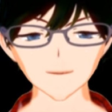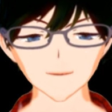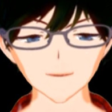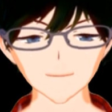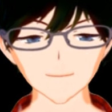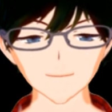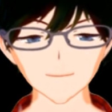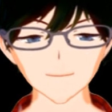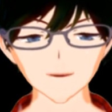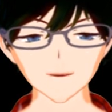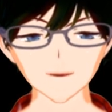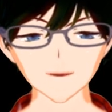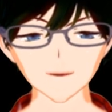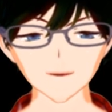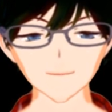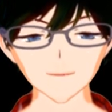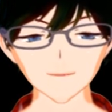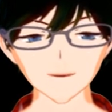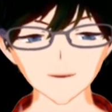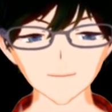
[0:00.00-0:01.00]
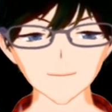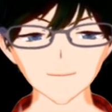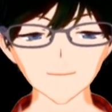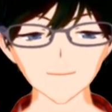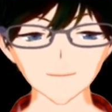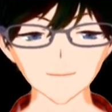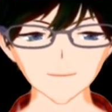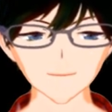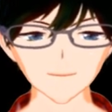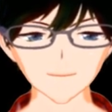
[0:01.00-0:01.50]
メージを受けなくなるので、
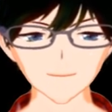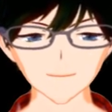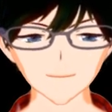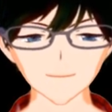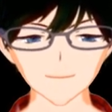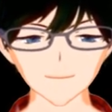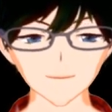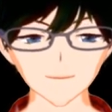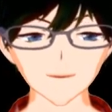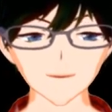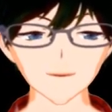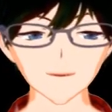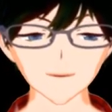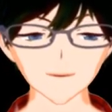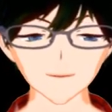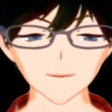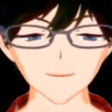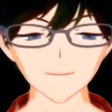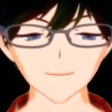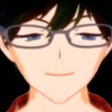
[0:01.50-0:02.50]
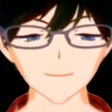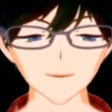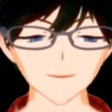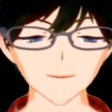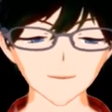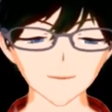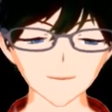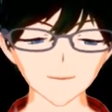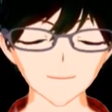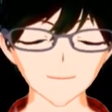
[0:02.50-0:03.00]
逆にホレンシみたい
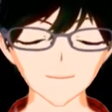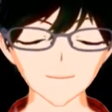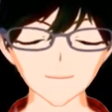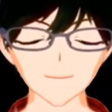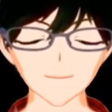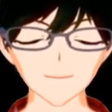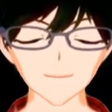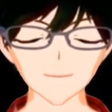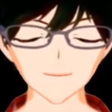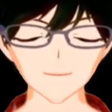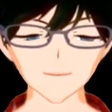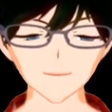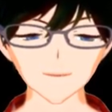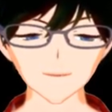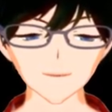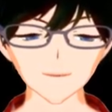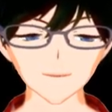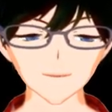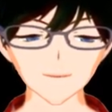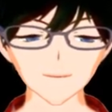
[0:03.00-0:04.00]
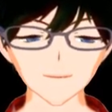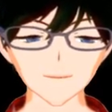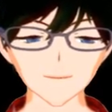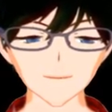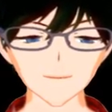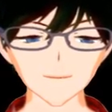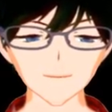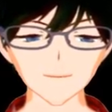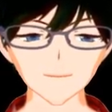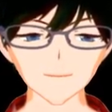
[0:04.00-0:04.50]
な、
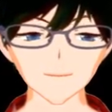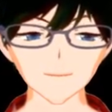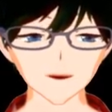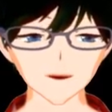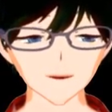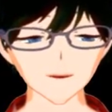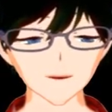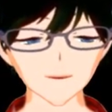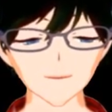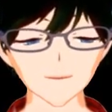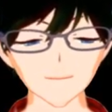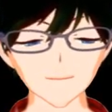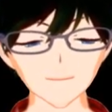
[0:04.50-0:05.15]
えー、攻撃だと、